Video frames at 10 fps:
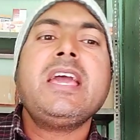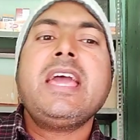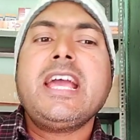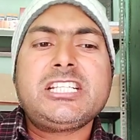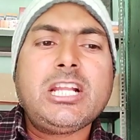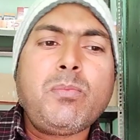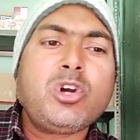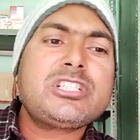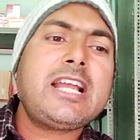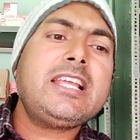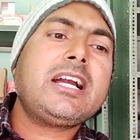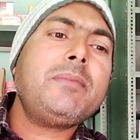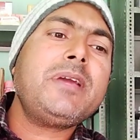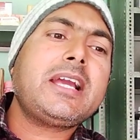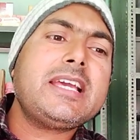एसिडम ऑक्जालिकम
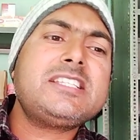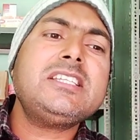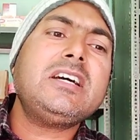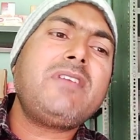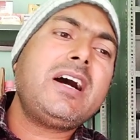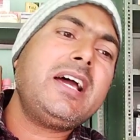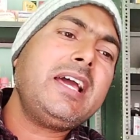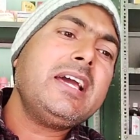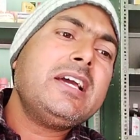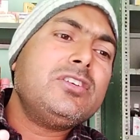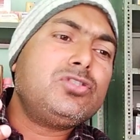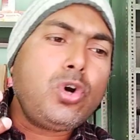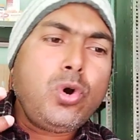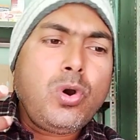एक ऐसी दवा है जो